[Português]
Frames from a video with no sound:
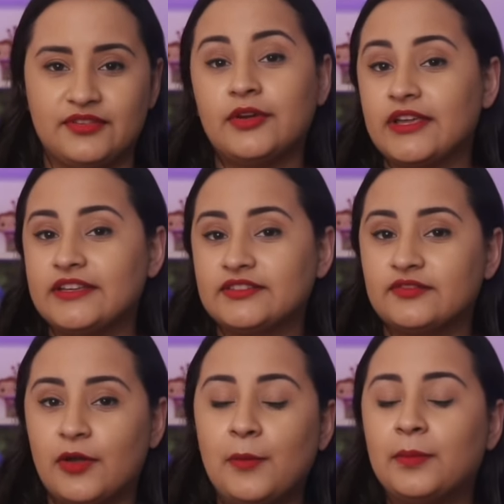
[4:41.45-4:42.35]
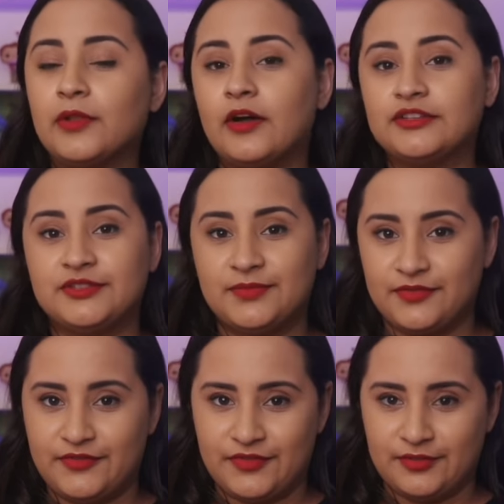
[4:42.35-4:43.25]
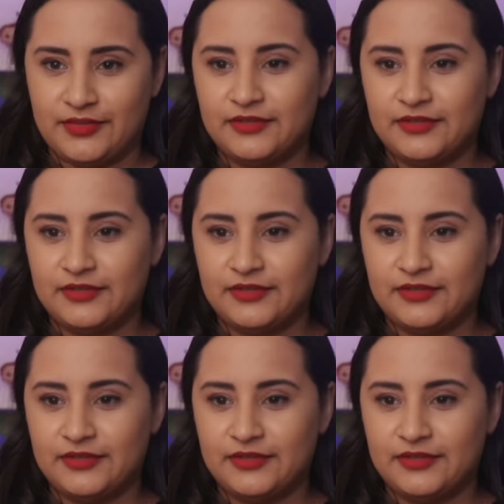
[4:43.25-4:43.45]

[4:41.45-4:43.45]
Porque isso não é um plot pro filme,